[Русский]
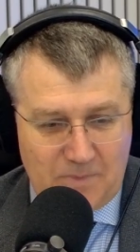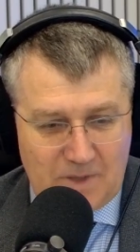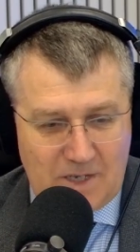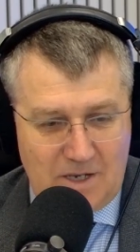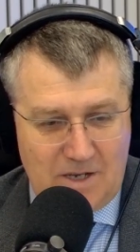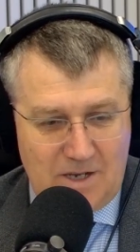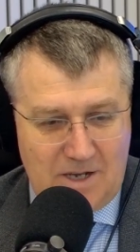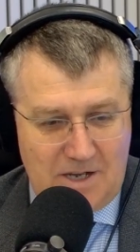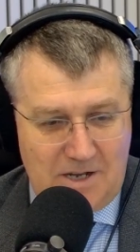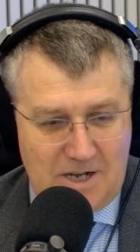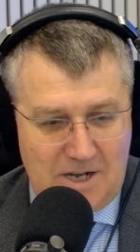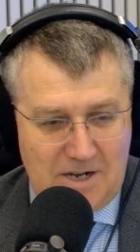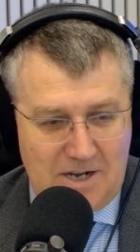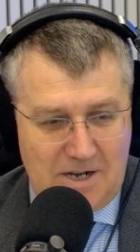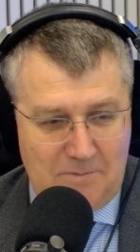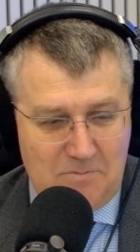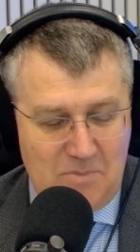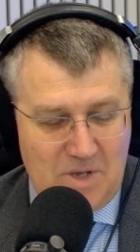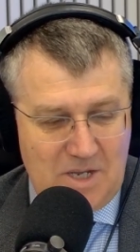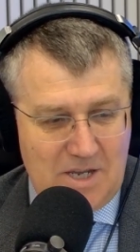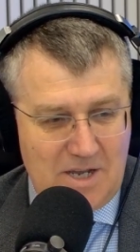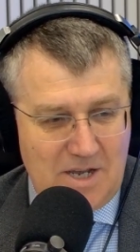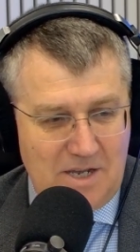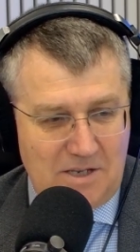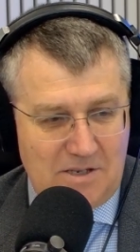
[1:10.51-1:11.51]
Э,
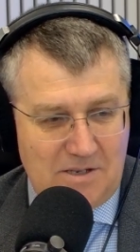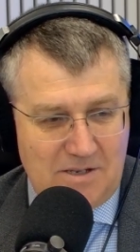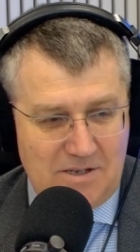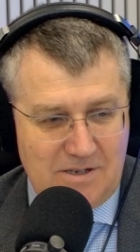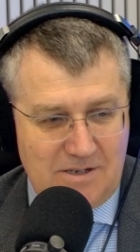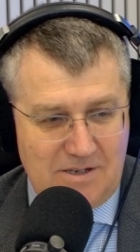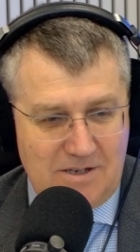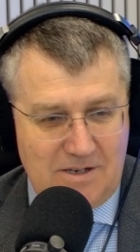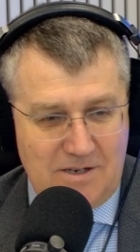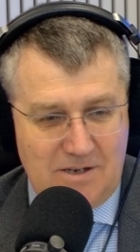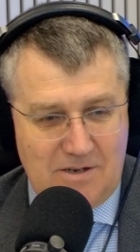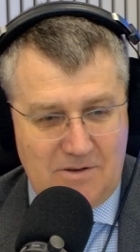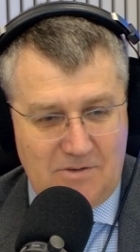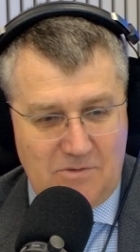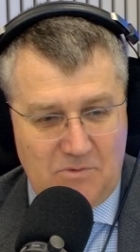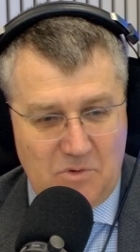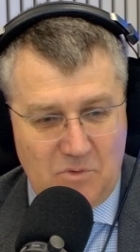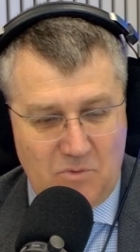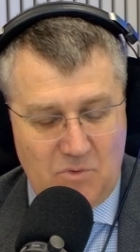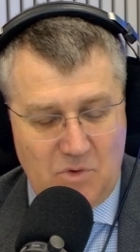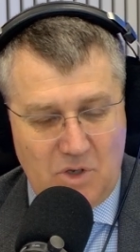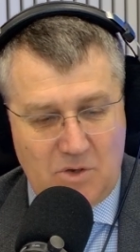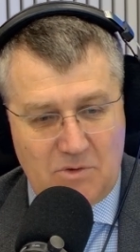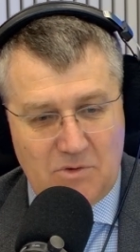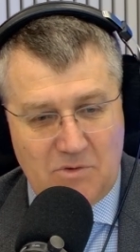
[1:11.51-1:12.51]
обменять э,
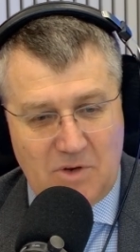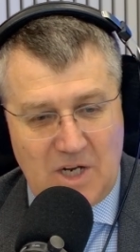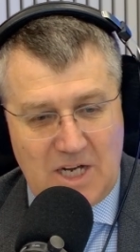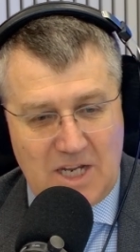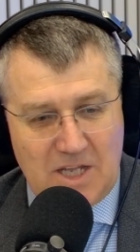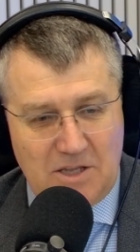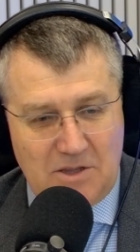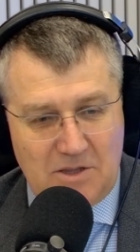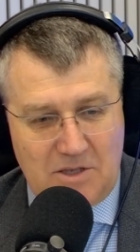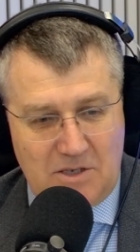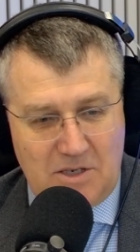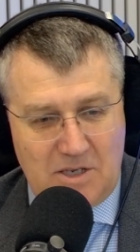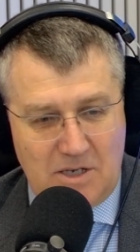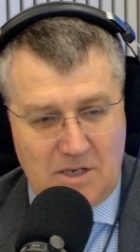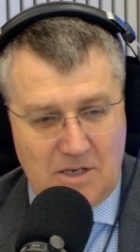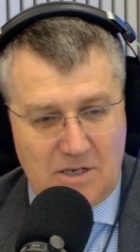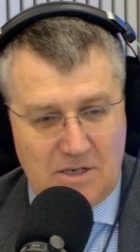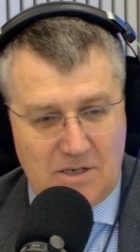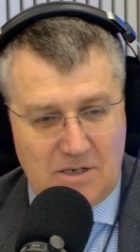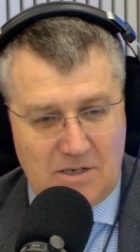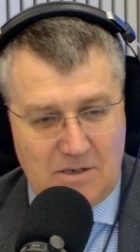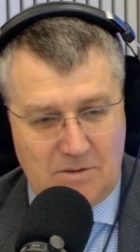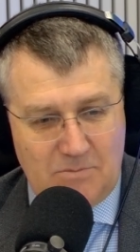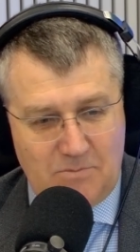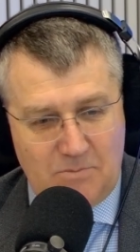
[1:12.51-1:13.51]
в
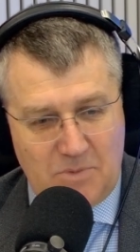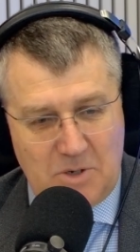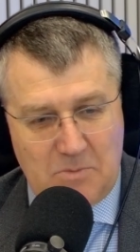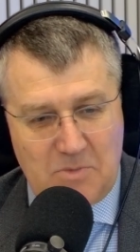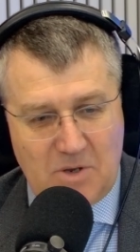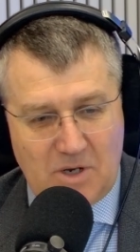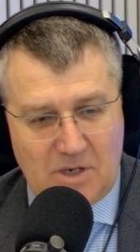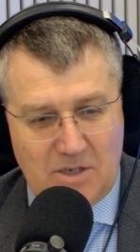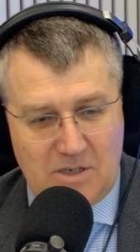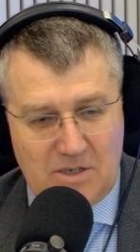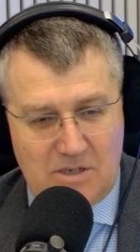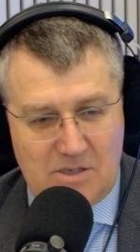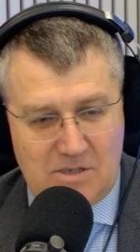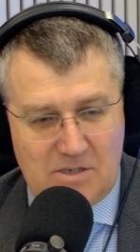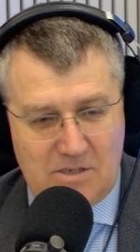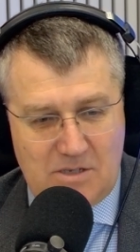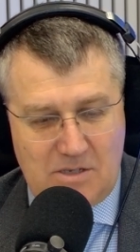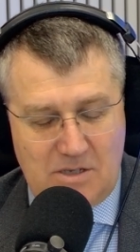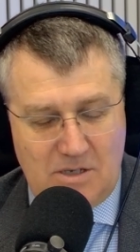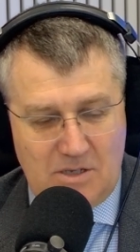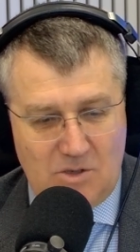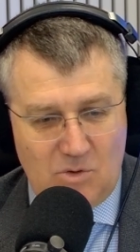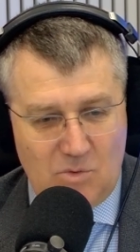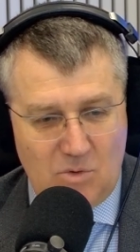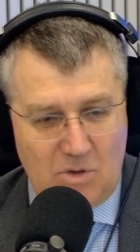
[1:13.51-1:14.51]
эквиваленте примерно
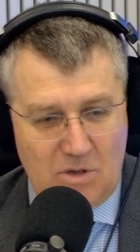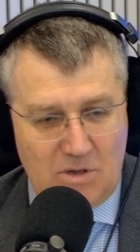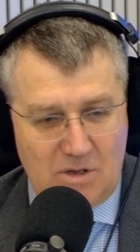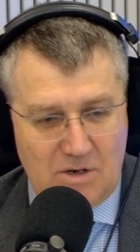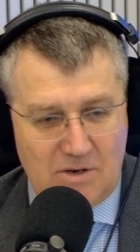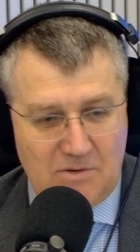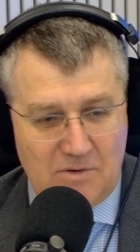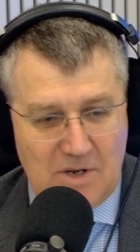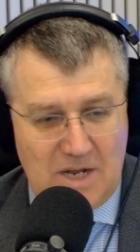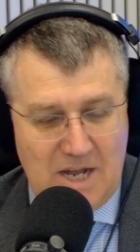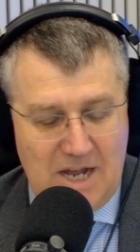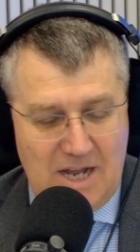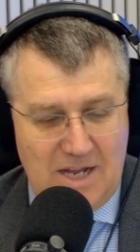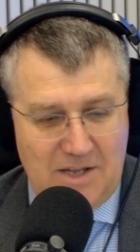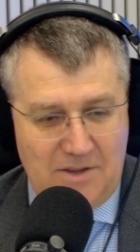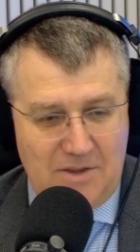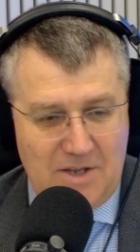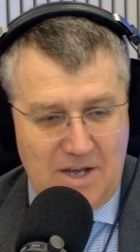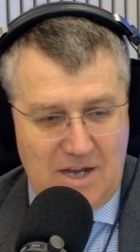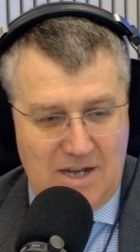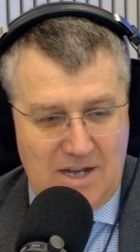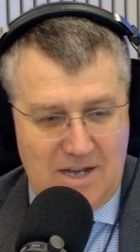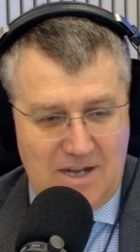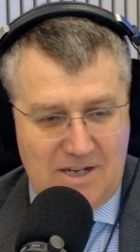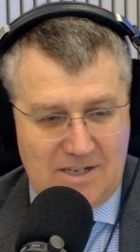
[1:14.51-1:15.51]
10 долларов
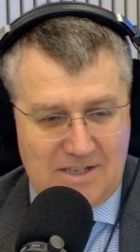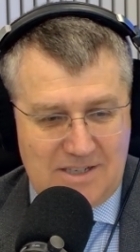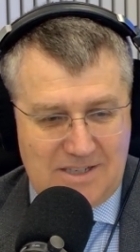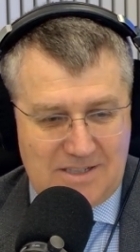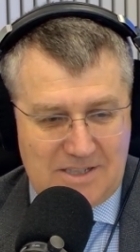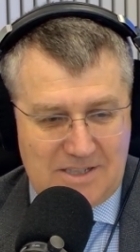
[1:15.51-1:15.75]
на